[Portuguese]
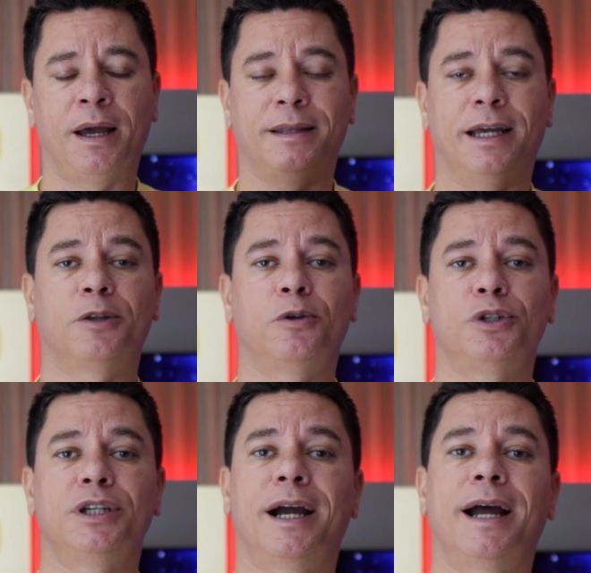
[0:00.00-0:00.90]
A
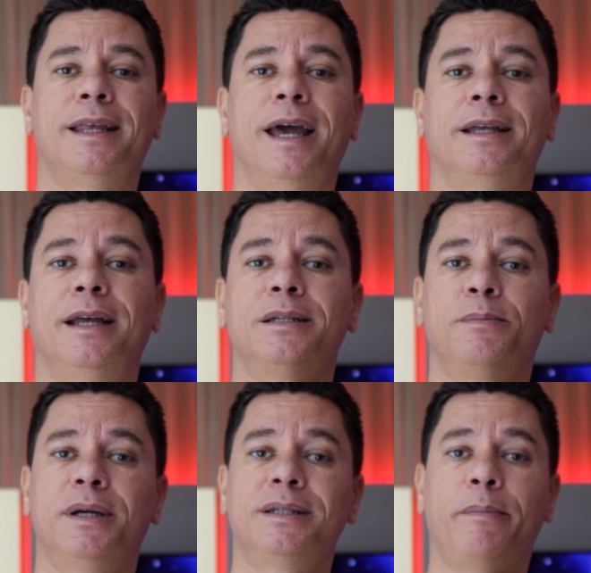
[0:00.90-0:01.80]
tecnologia HDR10
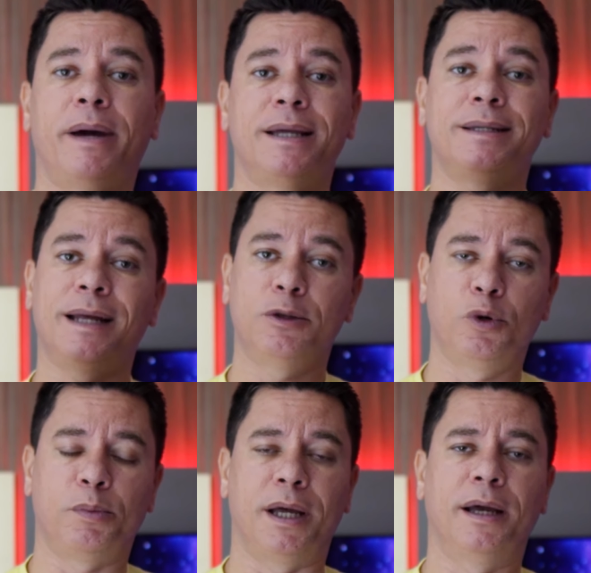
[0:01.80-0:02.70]
Plus aparece na
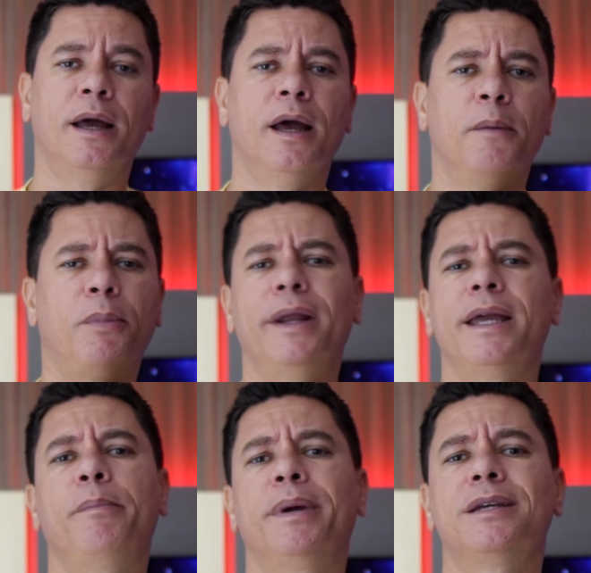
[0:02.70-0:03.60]
dupla, porém
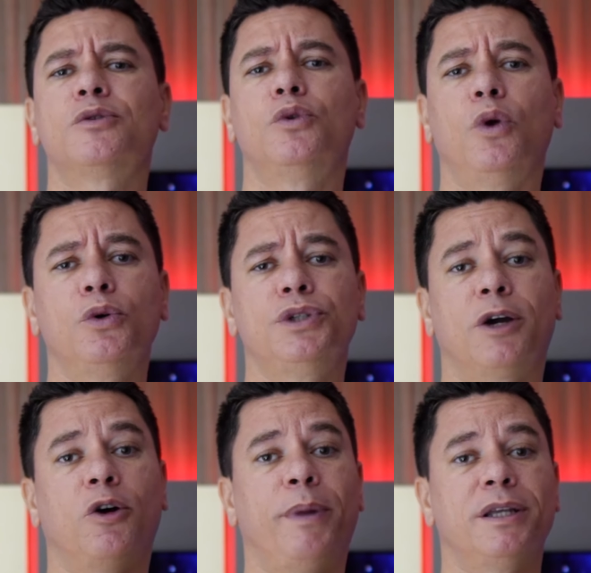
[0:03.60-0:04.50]
apenas o Note é
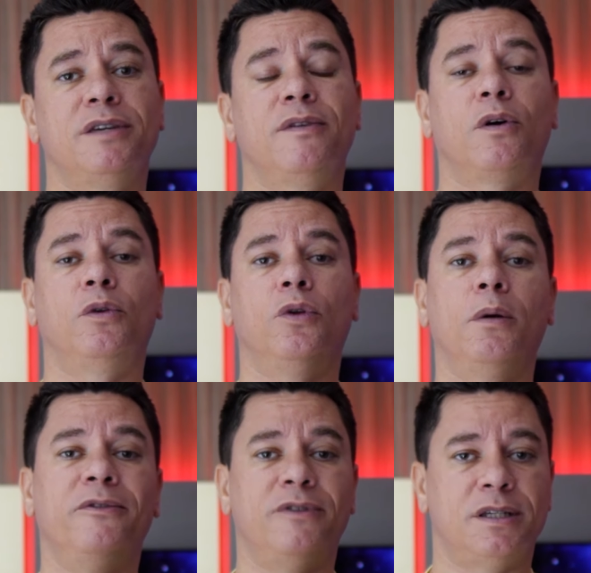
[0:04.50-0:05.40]
compatível com o
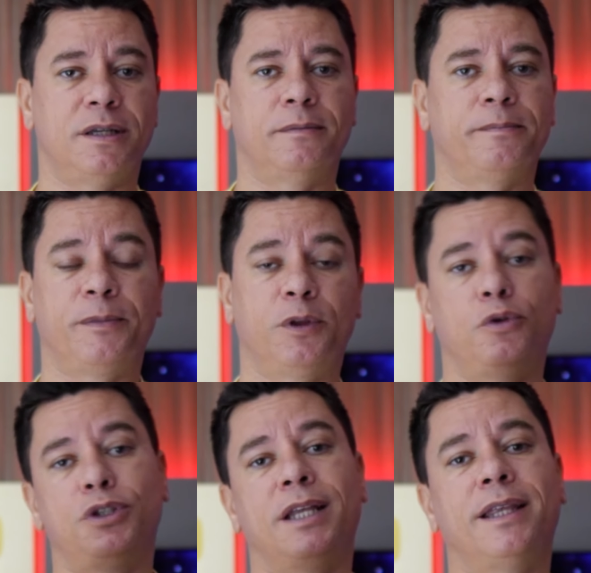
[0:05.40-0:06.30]
Dolby Vision.
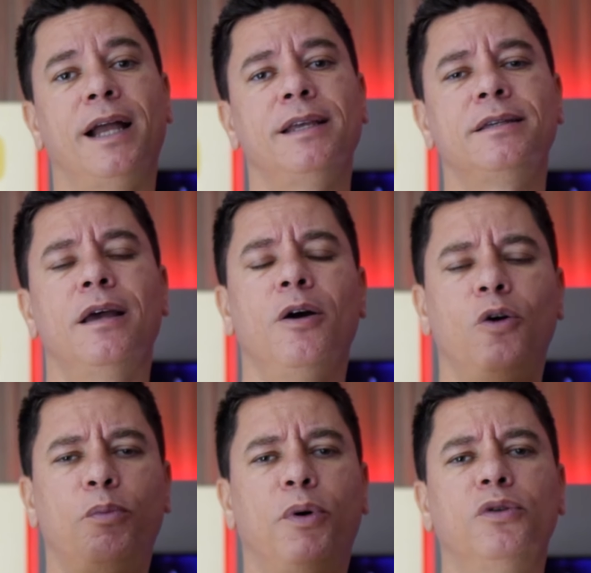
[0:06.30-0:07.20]
Nos detalhes,
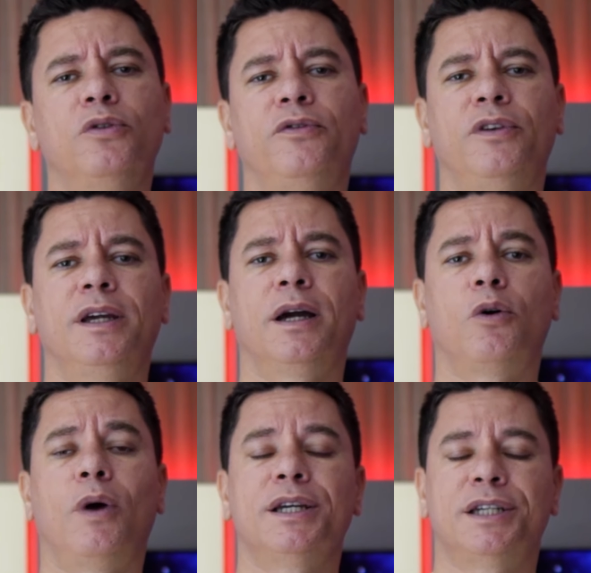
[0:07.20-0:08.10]
o ponto fica com a